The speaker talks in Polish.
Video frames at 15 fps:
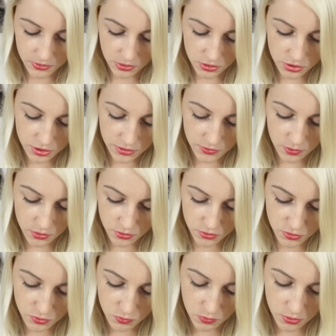troszkę
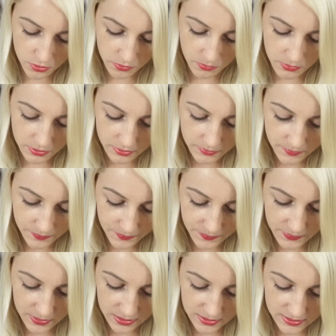odsłońmy
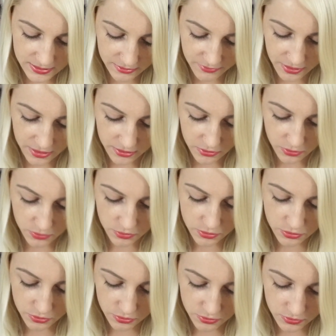
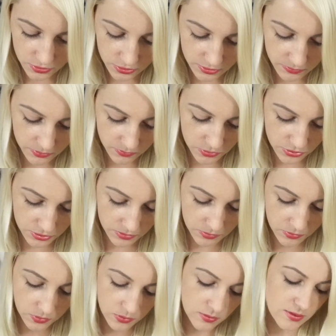zawartość, żeby można
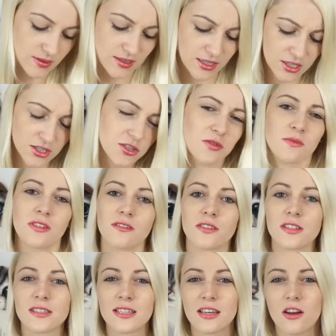było zajrzeć mniej
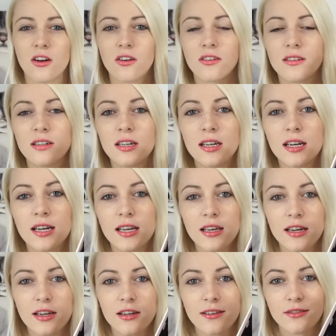więcej o
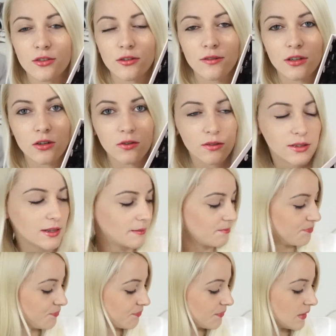jak to wygląda.
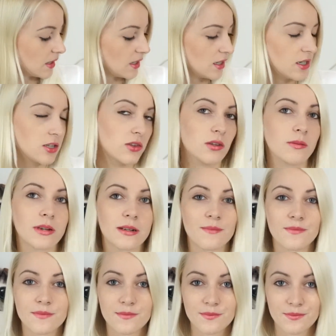Dobra,
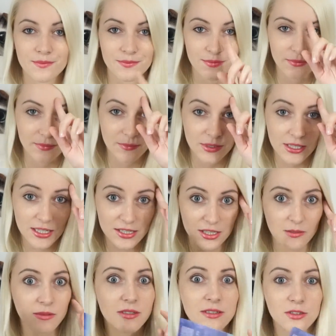mm,
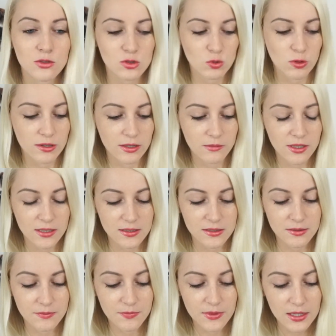jedziemy z rozkładem
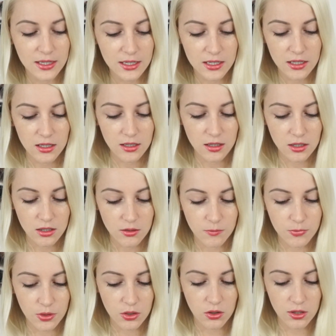jazdy
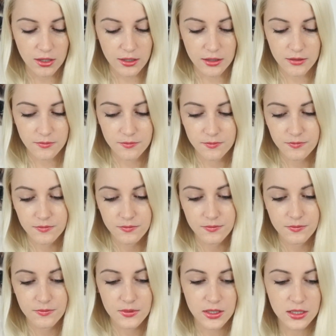po kolei.
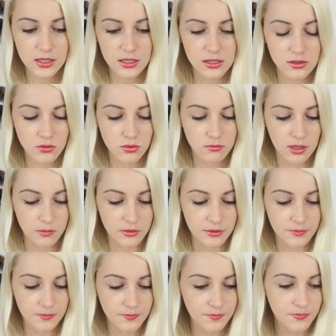I co tu mamy?